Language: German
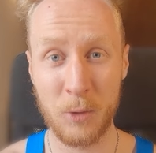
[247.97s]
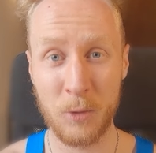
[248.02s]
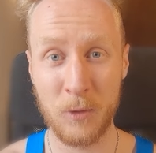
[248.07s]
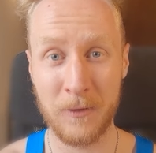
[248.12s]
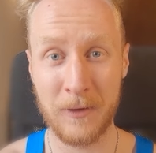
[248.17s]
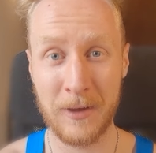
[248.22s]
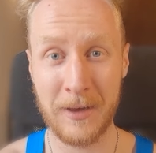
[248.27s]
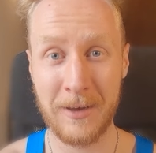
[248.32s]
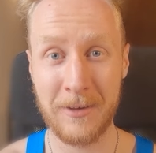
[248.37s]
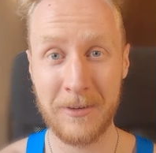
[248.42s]

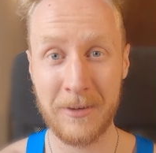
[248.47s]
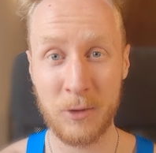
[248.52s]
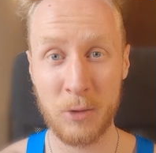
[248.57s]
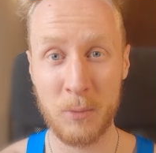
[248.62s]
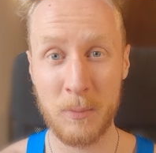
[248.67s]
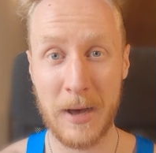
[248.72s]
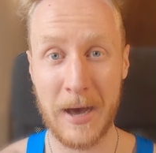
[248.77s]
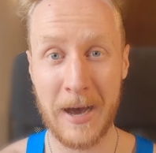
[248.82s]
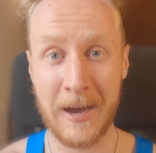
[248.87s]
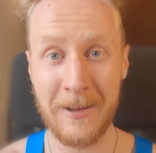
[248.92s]
und Zink ist das
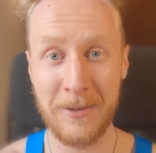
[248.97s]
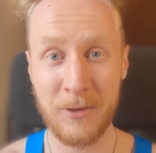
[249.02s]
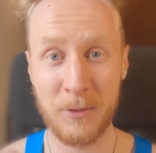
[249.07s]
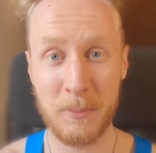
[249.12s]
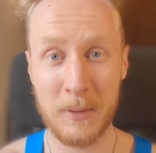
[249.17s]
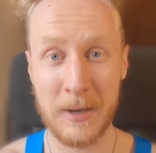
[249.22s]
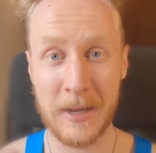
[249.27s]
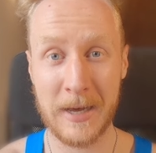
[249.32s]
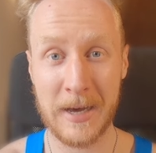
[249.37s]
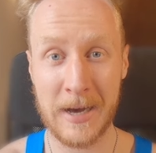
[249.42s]
Nummer
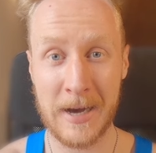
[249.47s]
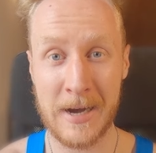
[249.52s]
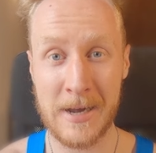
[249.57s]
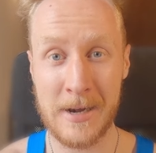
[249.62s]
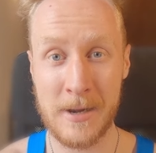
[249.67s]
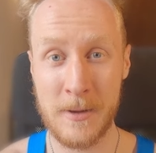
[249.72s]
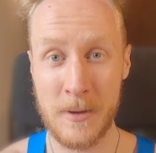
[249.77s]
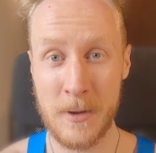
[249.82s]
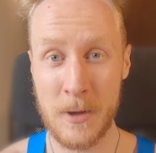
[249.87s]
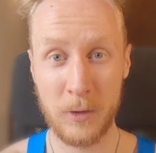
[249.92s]
1
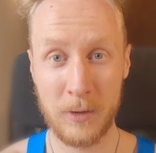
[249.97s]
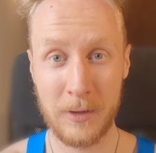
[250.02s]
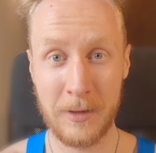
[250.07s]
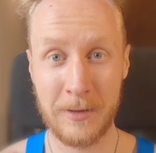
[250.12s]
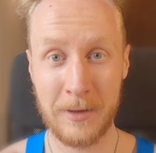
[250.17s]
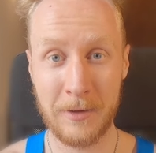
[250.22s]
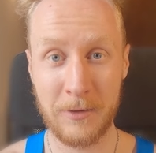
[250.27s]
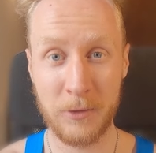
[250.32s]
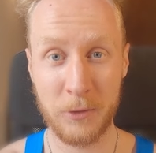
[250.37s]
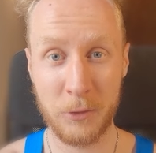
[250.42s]
Mineral für
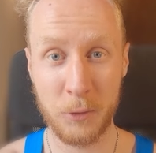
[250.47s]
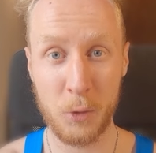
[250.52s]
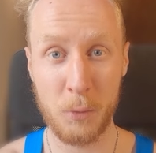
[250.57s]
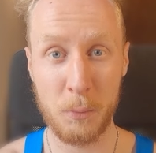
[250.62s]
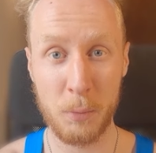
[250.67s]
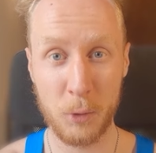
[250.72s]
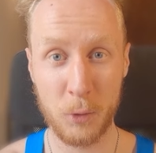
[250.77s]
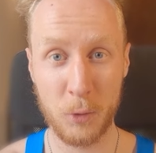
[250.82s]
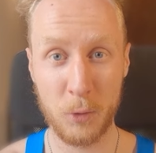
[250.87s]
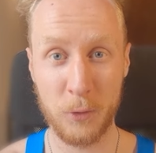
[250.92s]
die
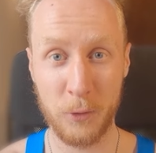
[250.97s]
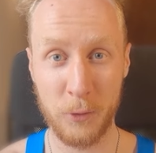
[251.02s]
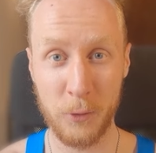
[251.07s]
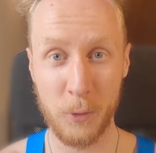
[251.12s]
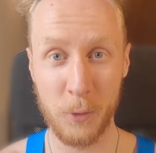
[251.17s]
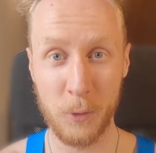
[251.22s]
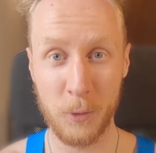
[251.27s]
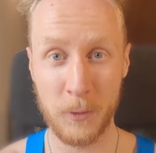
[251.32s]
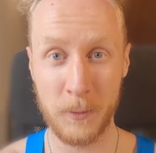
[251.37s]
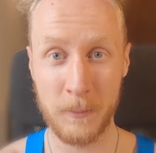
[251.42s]

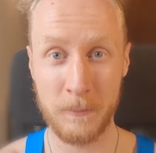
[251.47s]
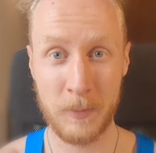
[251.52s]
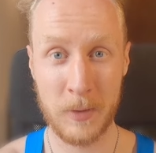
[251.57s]
Testosteronproduktion.